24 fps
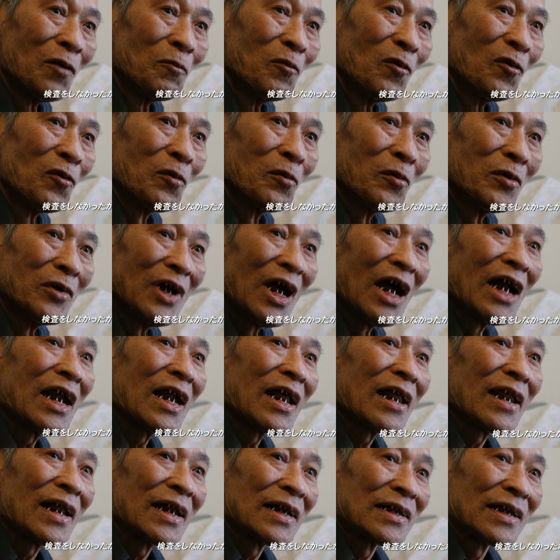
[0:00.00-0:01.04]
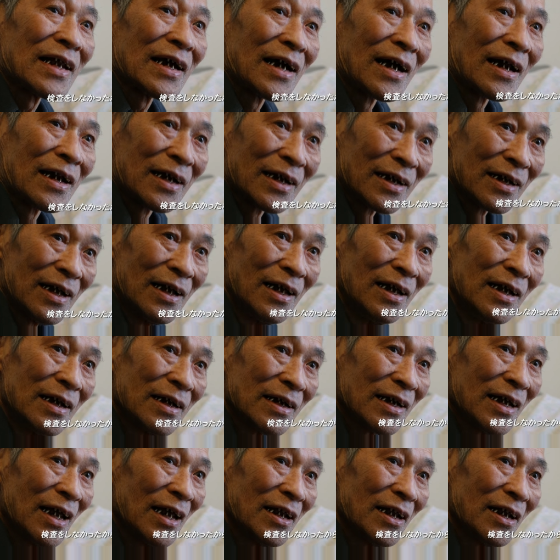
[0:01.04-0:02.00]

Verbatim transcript: 非常に私にとってはまさに